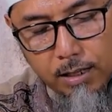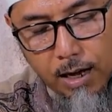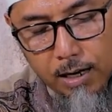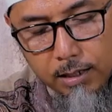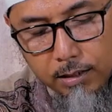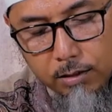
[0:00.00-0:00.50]

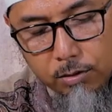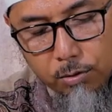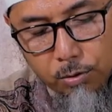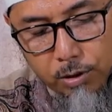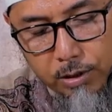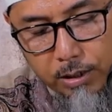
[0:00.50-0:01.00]

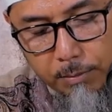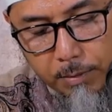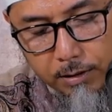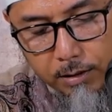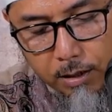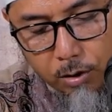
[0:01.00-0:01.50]
lidzalik
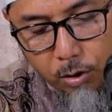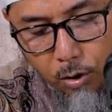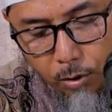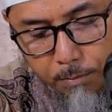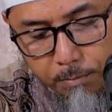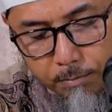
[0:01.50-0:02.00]
quddimatil
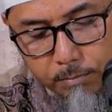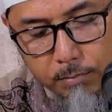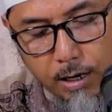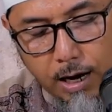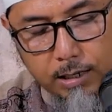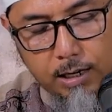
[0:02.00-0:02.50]
um
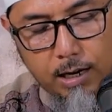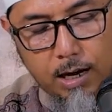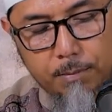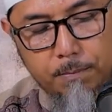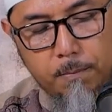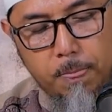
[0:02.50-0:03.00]
'alal
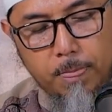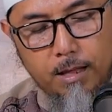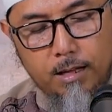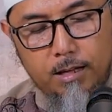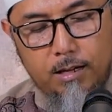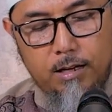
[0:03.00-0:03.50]
ab.
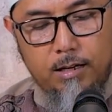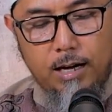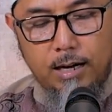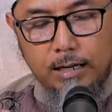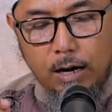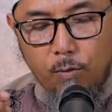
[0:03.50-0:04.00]

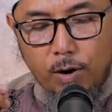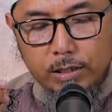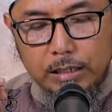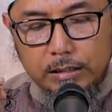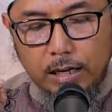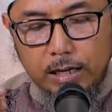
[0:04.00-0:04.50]
Karena
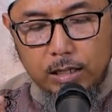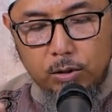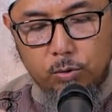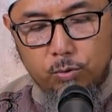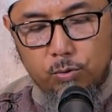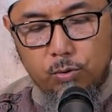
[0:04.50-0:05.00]
wanita
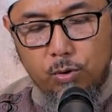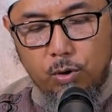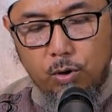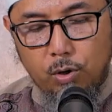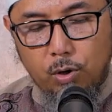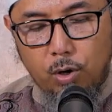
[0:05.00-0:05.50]
itu
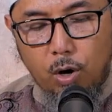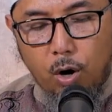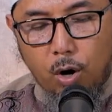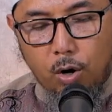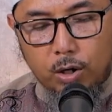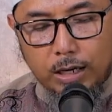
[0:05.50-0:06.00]

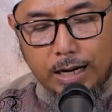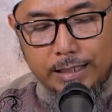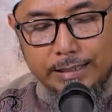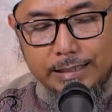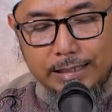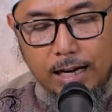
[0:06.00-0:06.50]

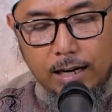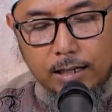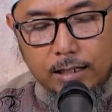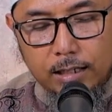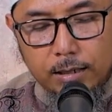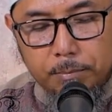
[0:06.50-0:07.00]
orang
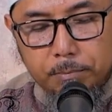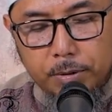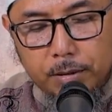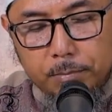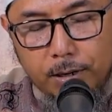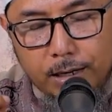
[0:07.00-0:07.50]
yang
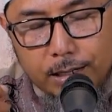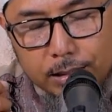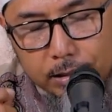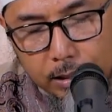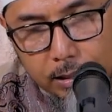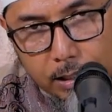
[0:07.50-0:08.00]
lebih
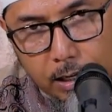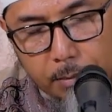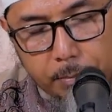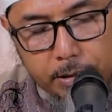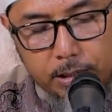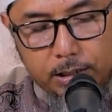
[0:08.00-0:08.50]
mengerti
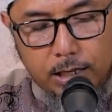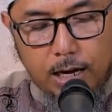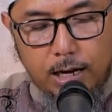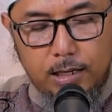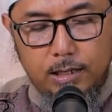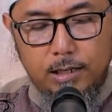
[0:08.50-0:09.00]
dalam mendidik
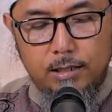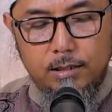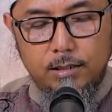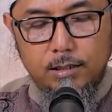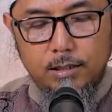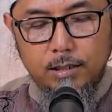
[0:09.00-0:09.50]

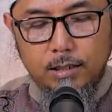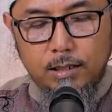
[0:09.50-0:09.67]
anak